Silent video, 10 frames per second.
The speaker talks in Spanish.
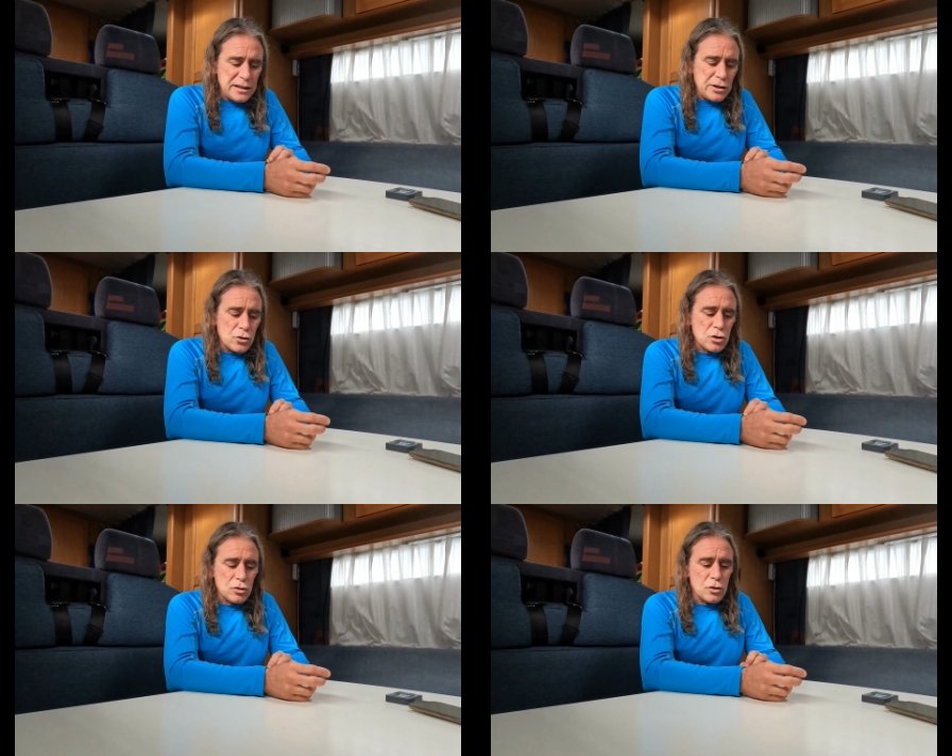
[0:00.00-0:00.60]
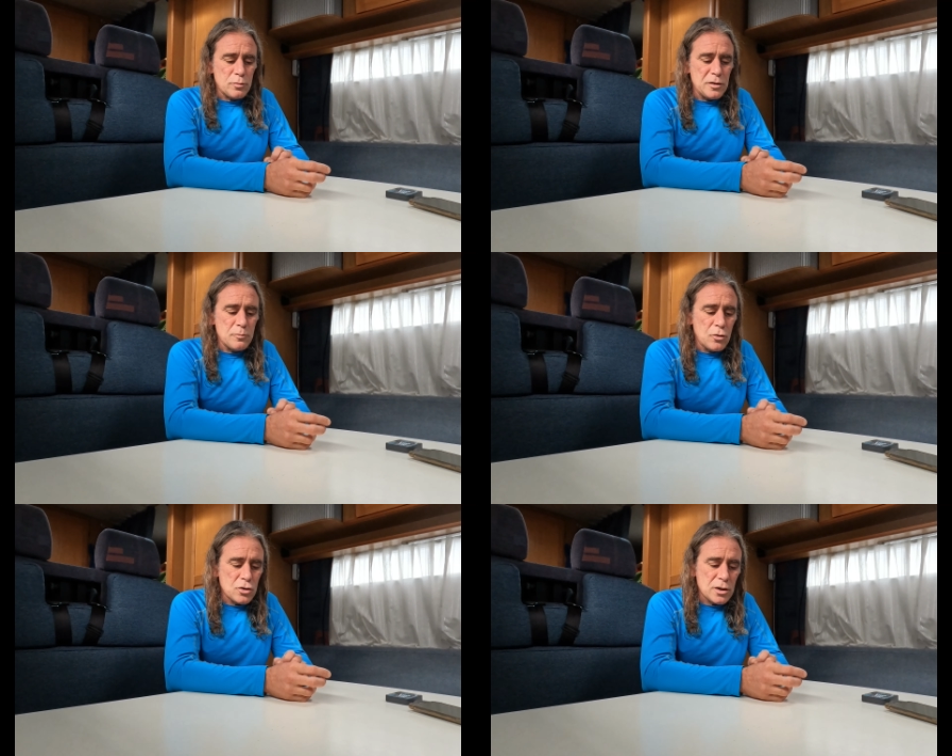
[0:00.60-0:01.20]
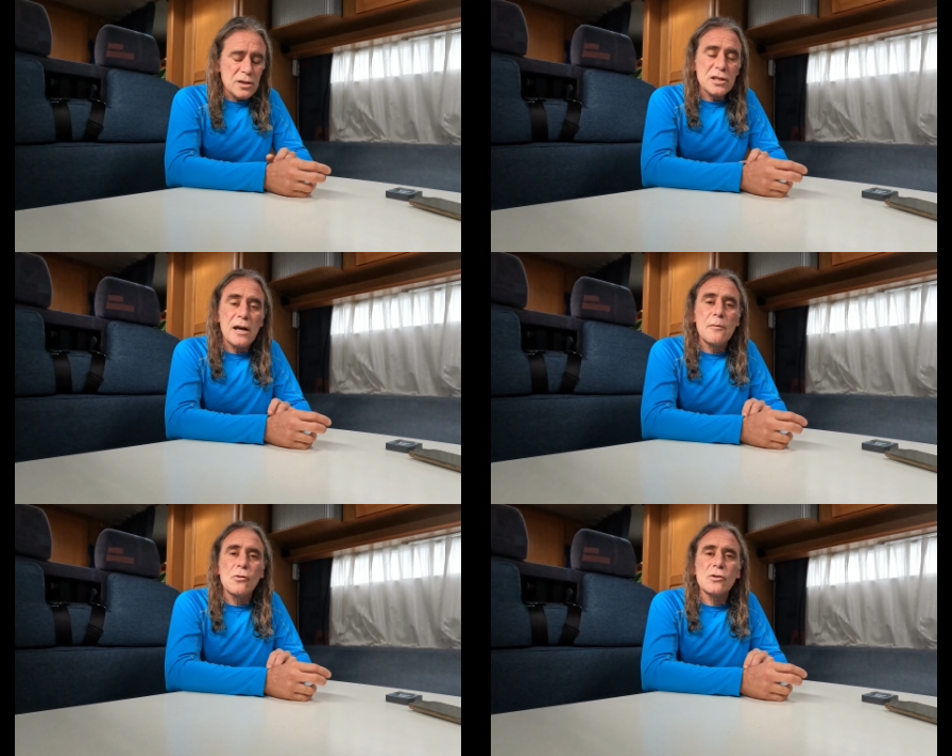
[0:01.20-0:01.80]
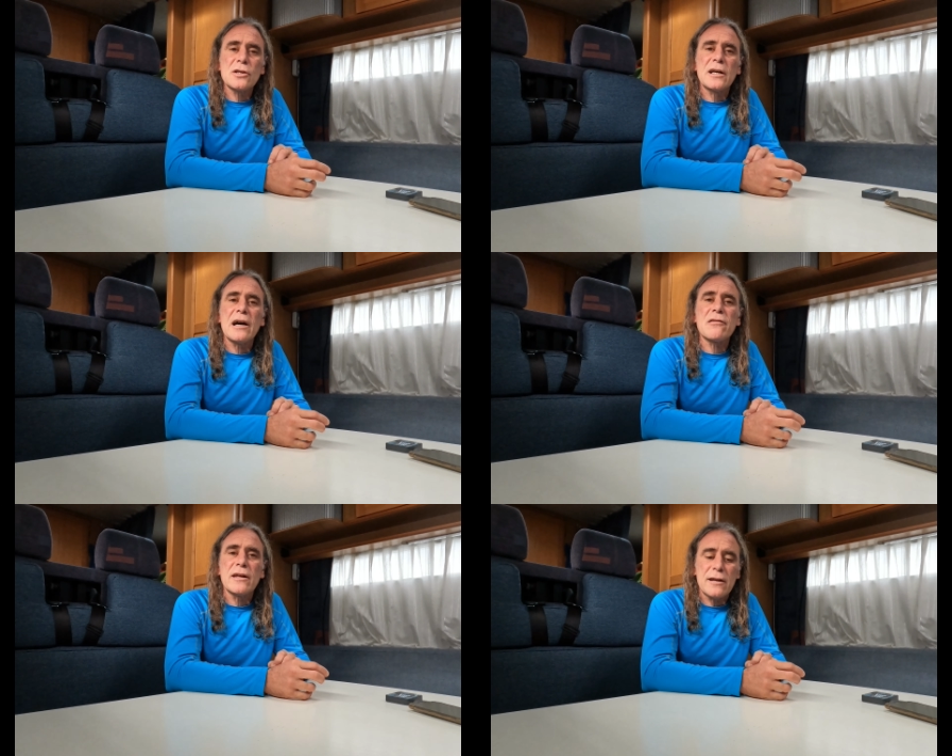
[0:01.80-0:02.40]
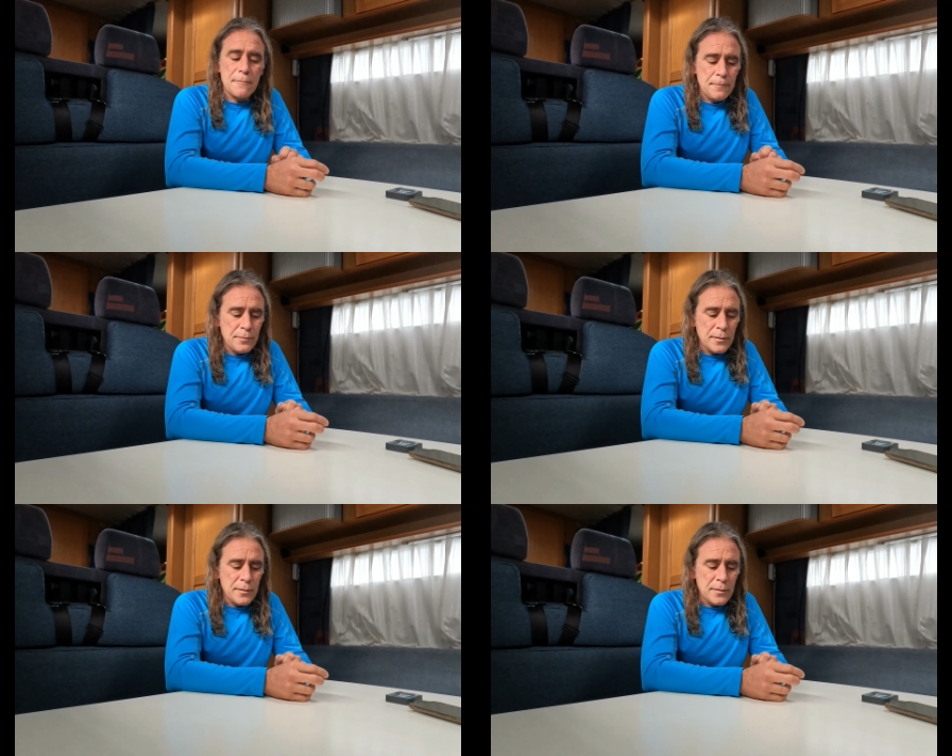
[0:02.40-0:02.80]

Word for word: ni nosotros mismos sabemos qué hacer.